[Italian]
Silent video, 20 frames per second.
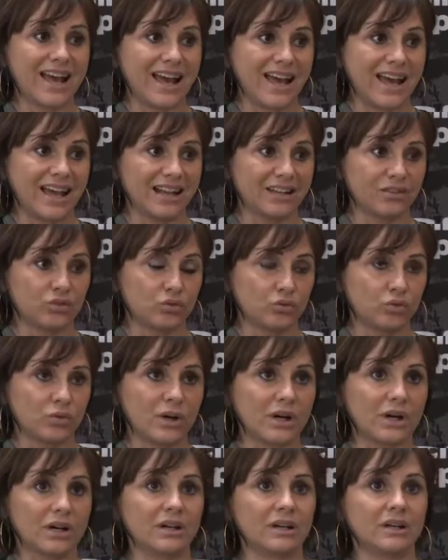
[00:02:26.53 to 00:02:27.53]
e la
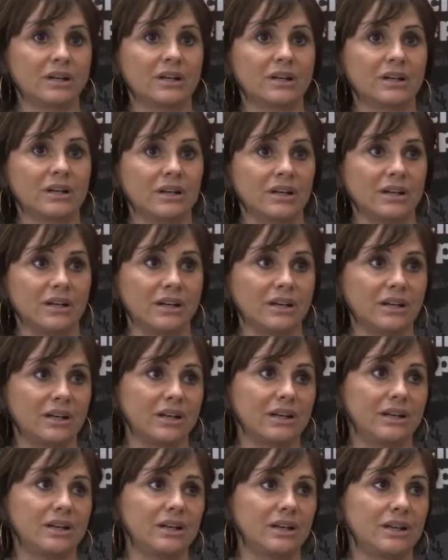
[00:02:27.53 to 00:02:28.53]
sua
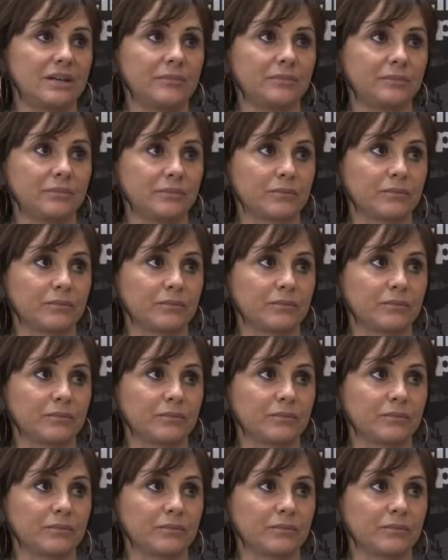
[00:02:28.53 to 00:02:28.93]
eh,